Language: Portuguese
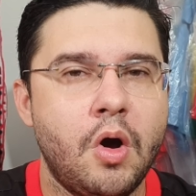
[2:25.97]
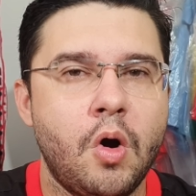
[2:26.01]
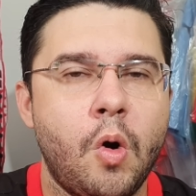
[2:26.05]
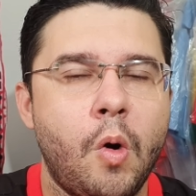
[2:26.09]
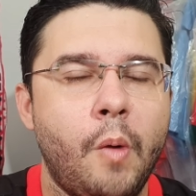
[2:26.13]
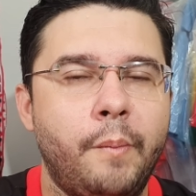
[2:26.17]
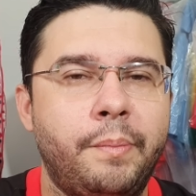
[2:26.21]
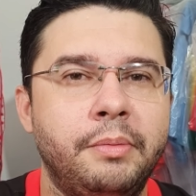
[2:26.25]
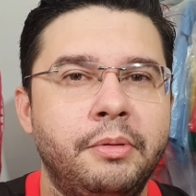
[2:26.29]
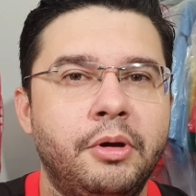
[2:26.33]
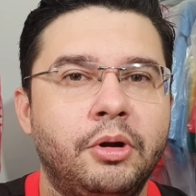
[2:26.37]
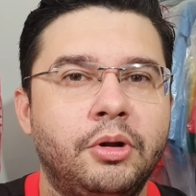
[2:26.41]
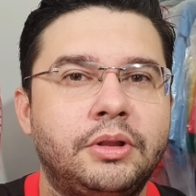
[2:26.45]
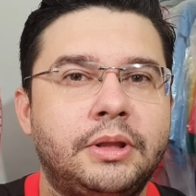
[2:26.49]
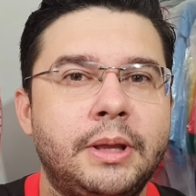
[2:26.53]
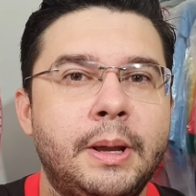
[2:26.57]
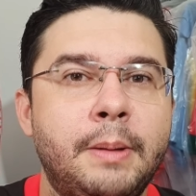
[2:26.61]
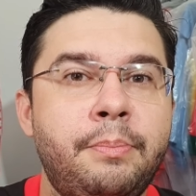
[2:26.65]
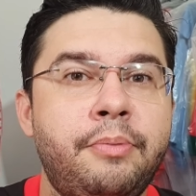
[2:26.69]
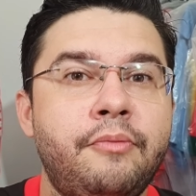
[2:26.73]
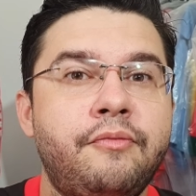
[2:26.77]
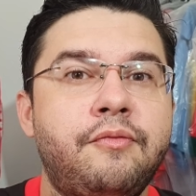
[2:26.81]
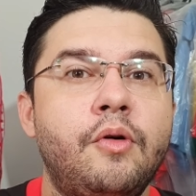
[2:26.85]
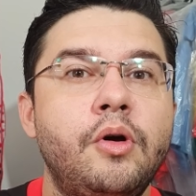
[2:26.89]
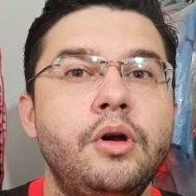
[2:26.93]
O primeiro
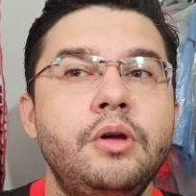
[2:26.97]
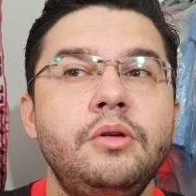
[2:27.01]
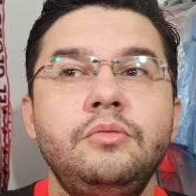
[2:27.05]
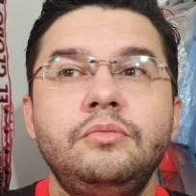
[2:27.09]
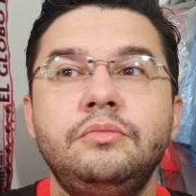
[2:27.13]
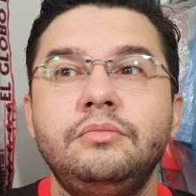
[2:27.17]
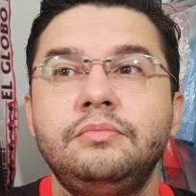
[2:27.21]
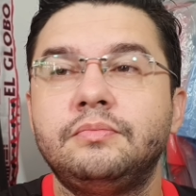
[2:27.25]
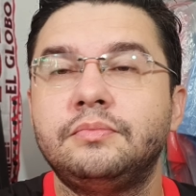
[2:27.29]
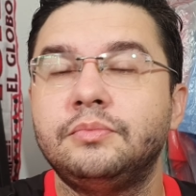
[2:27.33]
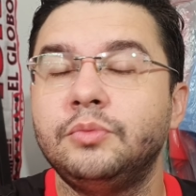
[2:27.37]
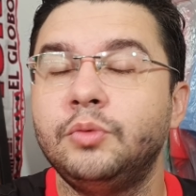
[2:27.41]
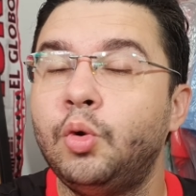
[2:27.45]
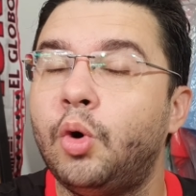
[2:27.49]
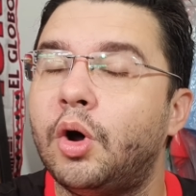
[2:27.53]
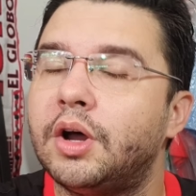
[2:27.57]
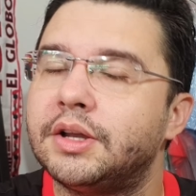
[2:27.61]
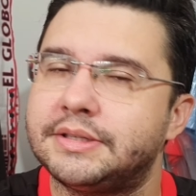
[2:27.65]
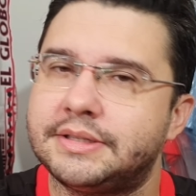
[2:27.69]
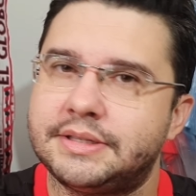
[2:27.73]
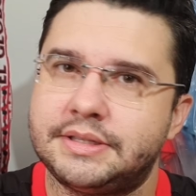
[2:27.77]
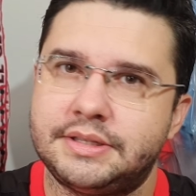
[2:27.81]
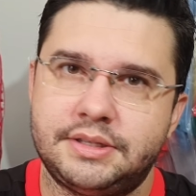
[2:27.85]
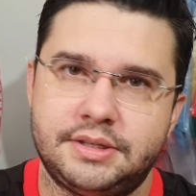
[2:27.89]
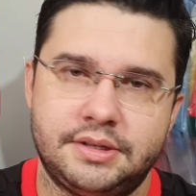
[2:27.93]
tempo foi,
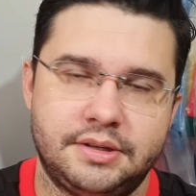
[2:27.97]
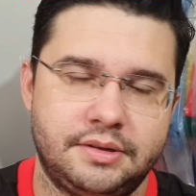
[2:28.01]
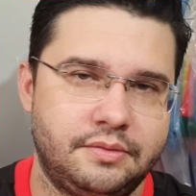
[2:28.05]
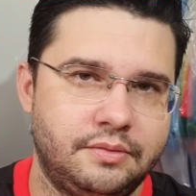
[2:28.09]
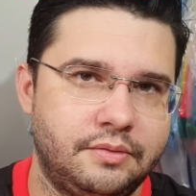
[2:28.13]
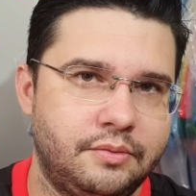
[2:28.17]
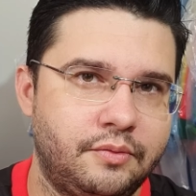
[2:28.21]
nossa,